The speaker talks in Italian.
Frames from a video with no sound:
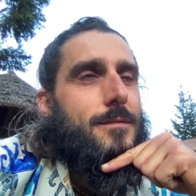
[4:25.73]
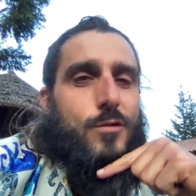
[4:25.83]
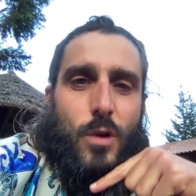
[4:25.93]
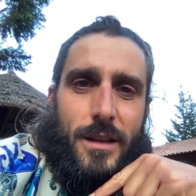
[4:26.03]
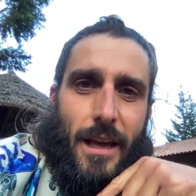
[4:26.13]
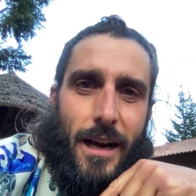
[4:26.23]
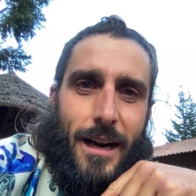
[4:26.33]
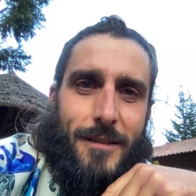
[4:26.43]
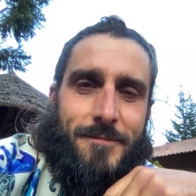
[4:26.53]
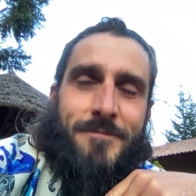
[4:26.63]
sulla
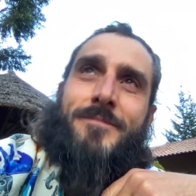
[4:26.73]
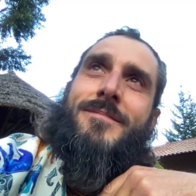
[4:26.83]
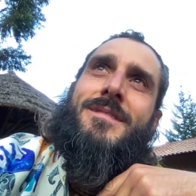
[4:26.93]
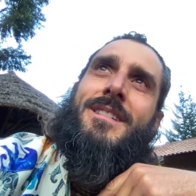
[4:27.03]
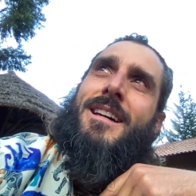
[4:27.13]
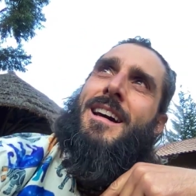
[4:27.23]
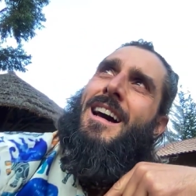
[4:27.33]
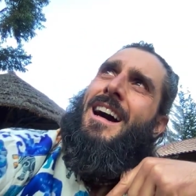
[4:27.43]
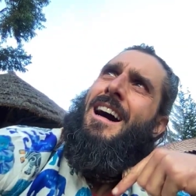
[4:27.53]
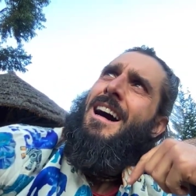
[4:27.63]
Terra.
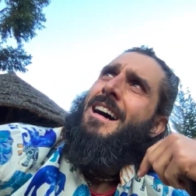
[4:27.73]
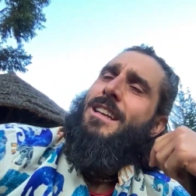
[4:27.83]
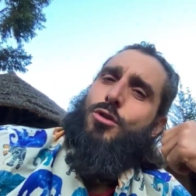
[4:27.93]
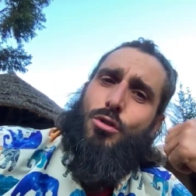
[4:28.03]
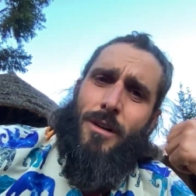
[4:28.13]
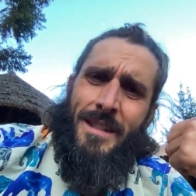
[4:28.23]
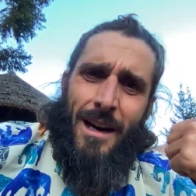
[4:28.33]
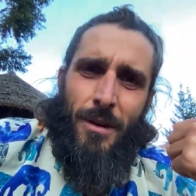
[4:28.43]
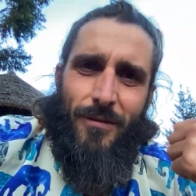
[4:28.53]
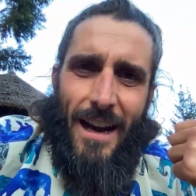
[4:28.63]
Ha detto dove
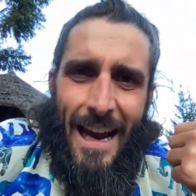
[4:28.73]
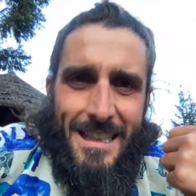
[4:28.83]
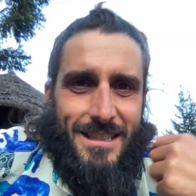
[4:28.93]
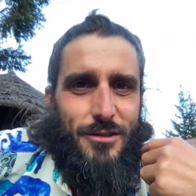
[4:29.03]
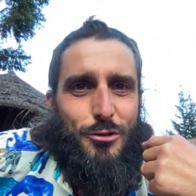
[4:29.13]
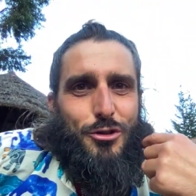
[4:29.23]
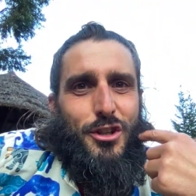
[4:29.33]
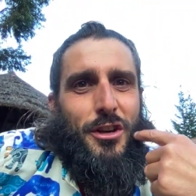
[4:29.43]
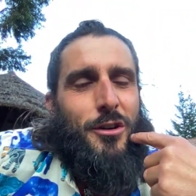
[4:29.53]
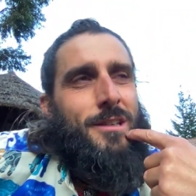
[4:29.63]
andiamo in vacanza sto
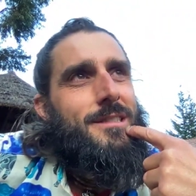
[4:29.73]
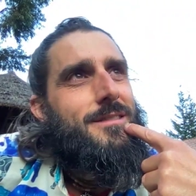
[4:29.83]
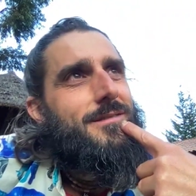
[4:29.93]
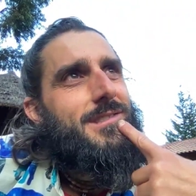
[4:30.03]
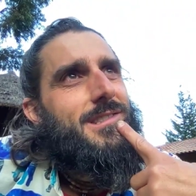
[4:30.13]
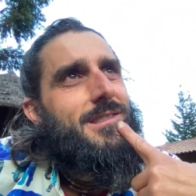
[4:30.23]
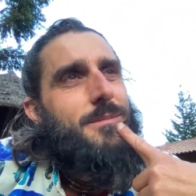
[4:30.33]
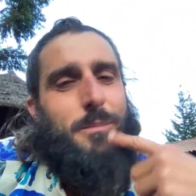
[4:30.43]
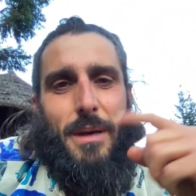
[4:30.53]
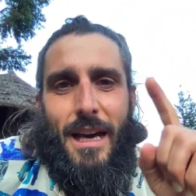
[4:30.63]
giro?
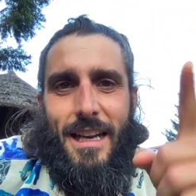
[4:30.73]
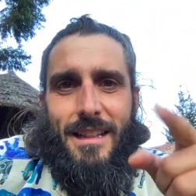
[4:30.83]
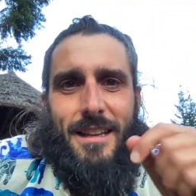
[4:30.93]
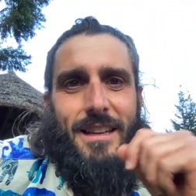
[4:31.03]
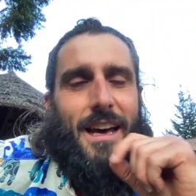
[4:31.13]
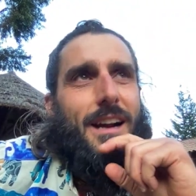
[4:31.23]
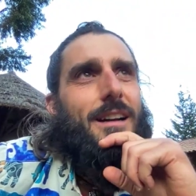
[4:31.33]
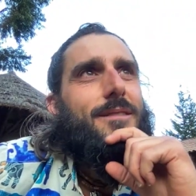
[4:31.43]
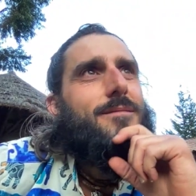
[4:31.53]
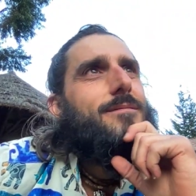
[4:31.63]
Pianeta Terra.
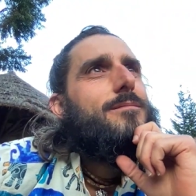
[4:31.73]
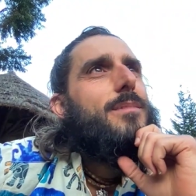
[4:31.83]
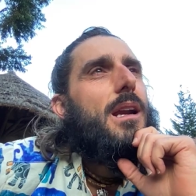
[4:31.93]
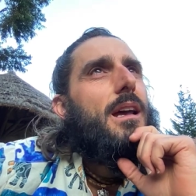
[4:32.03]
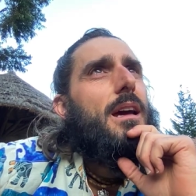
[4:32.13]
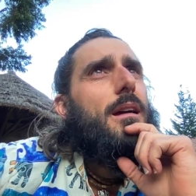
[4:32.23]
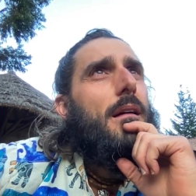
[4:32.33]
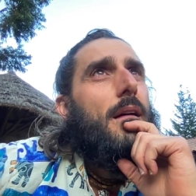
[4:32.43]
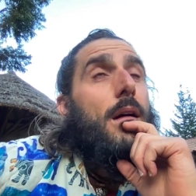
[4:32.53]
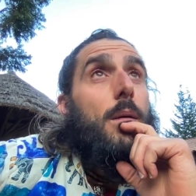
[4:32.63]
Perché?
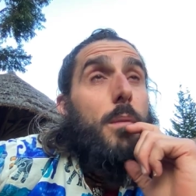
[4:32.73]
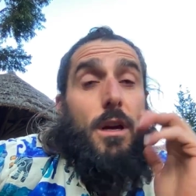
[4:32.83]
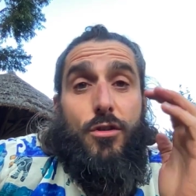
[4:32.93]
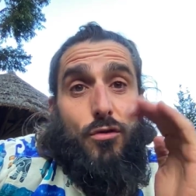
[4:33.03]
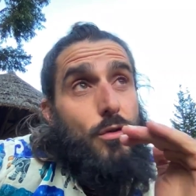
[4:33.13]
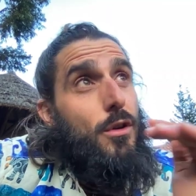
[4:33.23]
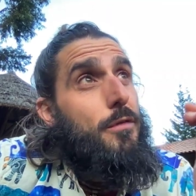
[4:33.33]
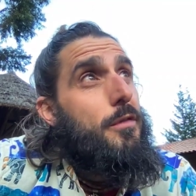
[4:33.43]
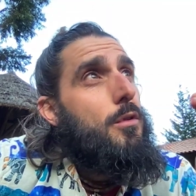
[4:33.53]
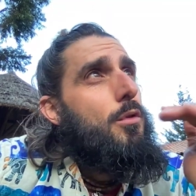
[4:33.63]
perché ci sono i
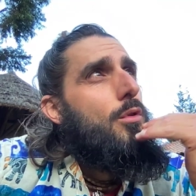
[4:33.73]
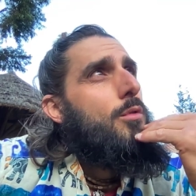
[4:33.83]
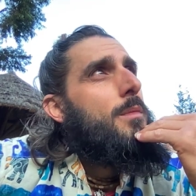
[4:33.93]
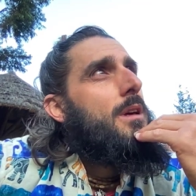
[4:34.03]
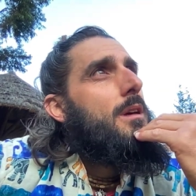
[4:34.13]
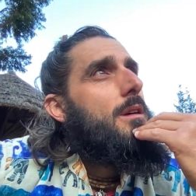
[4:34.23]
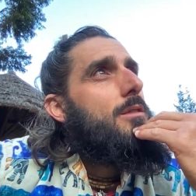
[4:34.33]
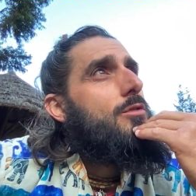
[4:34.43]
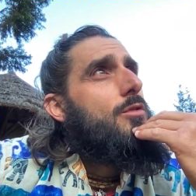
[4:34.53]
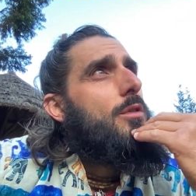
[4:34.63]
fiumi,
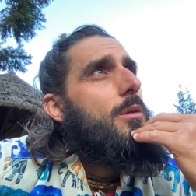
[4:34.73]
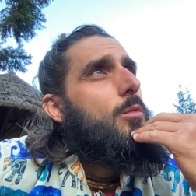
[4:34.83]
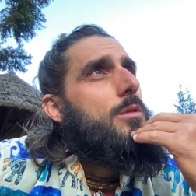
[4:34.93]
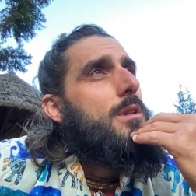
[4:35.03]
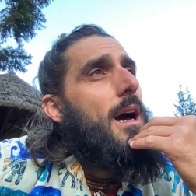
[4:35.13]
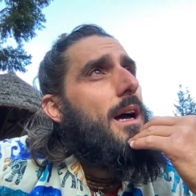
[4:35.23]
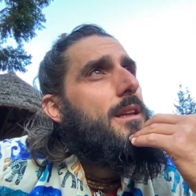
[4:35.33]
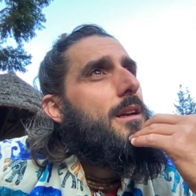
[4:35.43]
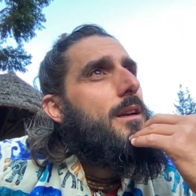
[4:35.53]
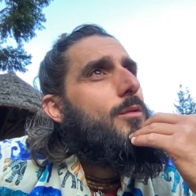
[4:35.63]
ci sono le
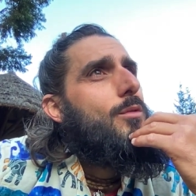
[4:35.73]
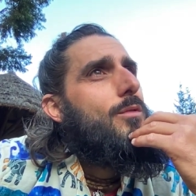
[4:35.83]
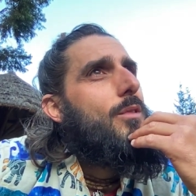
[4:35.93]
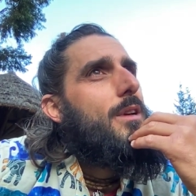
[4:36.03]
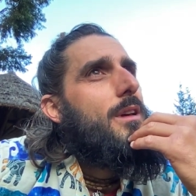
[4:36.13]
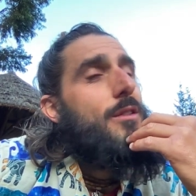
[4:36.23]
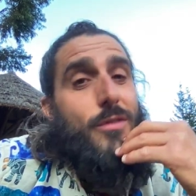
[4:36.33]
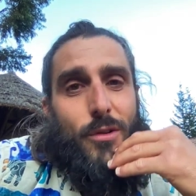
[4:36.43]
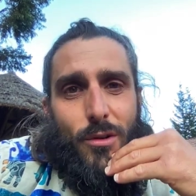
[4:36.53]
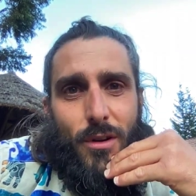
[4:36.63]
montagne, le nuvole, i
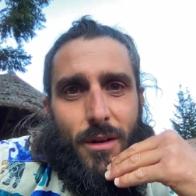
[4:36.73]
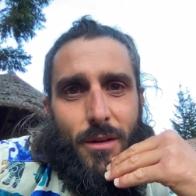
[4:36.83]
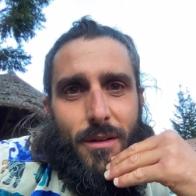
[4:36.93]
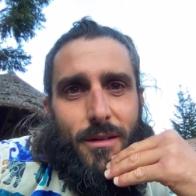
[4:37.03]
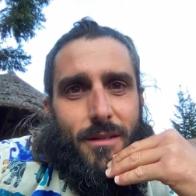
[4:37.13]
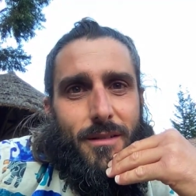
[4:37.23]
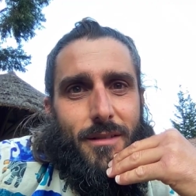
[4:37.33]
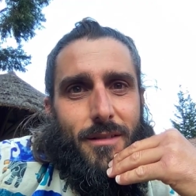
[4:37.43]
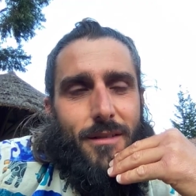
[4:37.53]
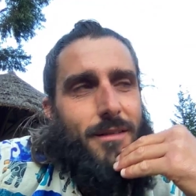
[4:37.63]
fiori,
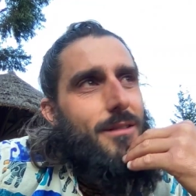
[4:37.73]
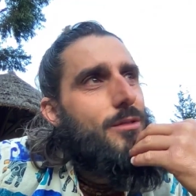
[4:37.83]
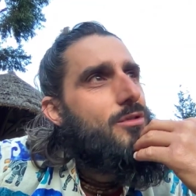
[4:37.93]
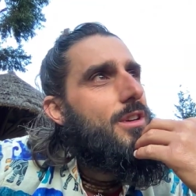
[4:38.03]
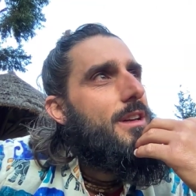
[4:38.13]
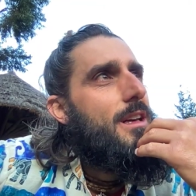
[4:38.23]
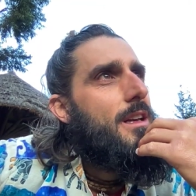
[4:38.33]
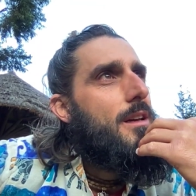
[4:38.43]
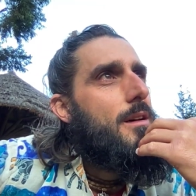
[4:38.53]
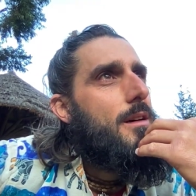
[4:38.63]
gli
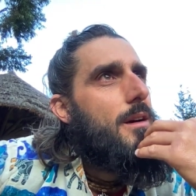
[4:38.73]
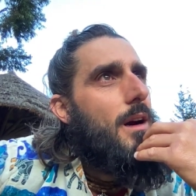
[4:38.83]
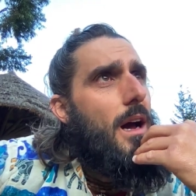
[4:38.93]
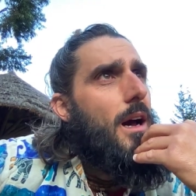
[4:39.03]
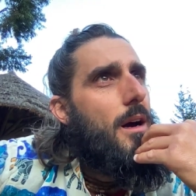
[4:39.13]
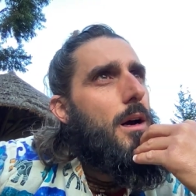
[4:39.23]
uccellini. Ah,